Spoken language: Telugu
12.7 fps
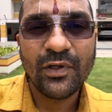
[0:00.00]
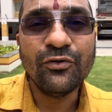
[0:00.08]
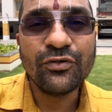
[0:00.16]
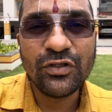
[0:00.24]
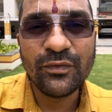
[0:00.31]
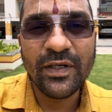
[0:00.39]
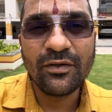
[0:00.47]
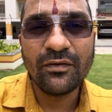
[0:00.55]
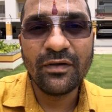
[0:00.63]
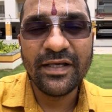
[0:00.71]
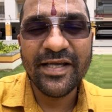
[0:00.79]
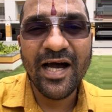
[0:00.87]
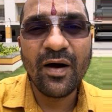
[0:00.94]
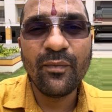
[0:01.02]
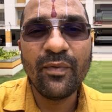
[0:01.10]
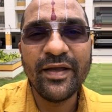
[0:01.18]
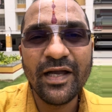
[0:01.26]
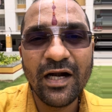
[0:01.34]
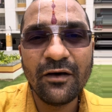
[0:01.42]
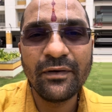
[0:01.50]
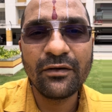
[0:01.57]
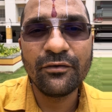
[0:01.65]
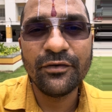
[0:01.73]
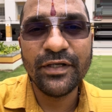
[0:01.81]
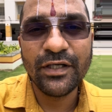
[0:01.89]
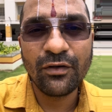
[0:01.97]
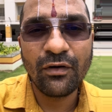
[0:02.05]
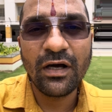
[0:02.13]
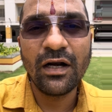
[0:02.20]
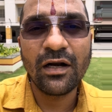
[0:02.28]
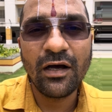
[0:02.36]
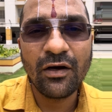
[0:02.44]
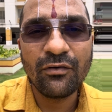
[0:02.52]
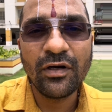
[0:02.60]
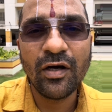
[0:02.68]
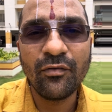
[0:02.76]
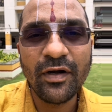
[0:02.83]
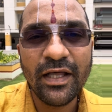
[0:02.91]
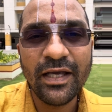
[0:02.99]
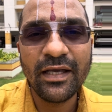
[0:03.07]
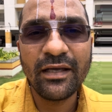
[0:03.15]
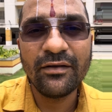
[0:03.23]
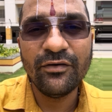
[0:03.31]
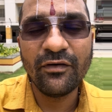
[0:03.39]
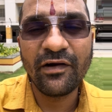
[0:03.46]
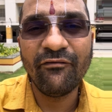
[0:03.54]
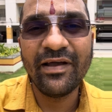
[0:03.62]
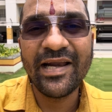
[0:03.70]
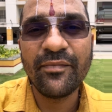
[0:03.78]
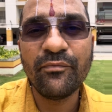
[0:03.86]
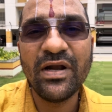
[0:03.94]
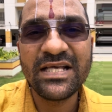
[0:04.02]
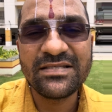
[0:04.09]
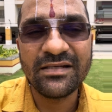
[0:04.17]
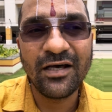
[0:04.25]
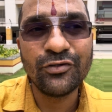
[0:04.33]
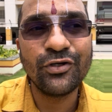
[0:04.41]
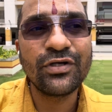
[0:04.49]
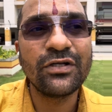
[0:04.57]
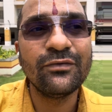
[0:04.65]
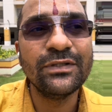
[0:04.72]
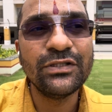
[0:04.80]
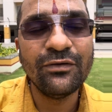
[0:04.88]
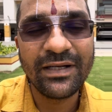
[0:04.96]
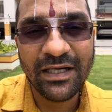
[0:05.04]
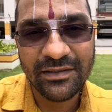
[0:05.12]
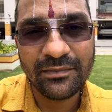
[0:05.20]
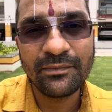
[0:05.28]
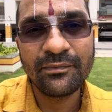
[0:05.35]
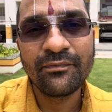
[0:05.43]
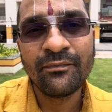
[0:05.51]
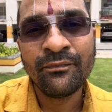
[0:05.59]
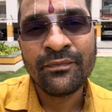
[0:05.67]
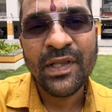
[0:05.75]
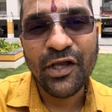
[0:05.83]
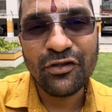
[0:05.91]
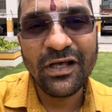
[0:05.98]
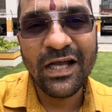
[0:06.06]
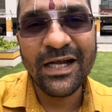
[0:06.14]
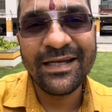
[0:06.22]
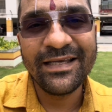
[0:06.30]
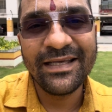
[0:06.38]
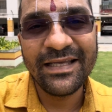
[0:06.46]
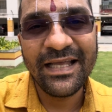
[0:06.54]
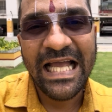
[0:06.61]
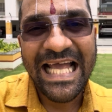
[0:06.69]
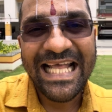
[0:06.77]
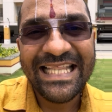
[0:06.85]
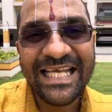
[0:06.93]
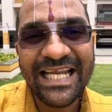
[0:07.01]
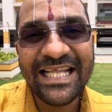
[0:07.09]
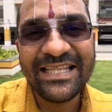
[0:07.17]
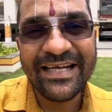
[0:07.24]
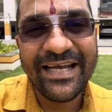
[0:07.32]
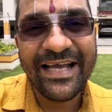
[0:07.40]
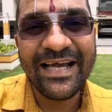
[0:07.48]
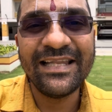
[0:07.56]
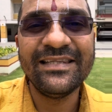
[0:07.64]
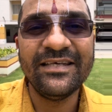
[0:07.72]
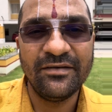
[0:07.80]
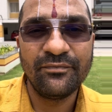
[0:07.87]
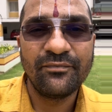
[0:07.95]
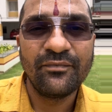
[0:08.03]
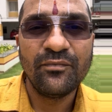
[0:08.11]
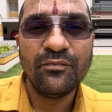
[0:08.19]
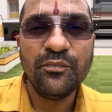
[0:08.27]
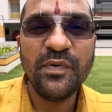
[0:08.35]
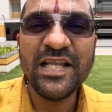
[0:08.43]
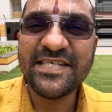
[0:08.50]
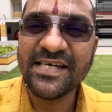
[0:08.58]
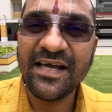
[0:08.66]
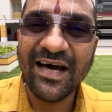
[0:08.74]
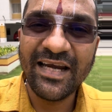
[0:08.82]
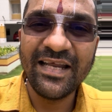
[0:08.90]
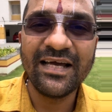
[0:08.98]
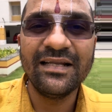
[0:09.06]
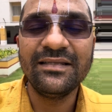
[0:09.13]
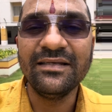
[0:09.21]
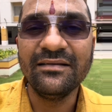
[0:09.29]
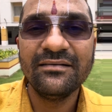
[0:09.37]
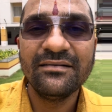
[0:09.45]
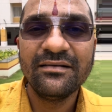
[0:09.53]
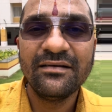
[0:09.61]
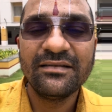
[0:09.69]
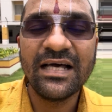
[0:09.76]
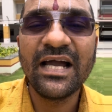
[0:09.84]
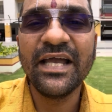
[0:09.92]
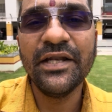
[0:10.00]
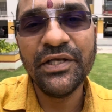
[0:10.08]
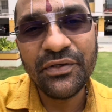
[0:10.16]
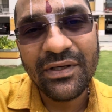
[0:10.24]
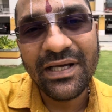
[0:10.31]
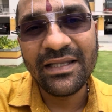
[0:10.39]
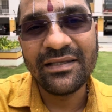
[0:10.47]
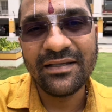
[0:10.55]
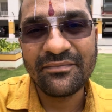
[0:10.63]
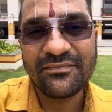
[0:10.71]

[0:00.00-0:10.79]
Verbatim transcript: గుర్తుపెట్టుకోండి యాభై ఏళ్ళ వరకు ఏ రోగాలు రాకుండా ఉంటే యు ఆర్ వెరీ బ్లెస్డ్ అదృష్టవంతుడు అని అర్థం ఎందుకంటే తినే తిండి కల్తీ పీల్చే గాలి కల్తీ తాగే నీరు కల్తీ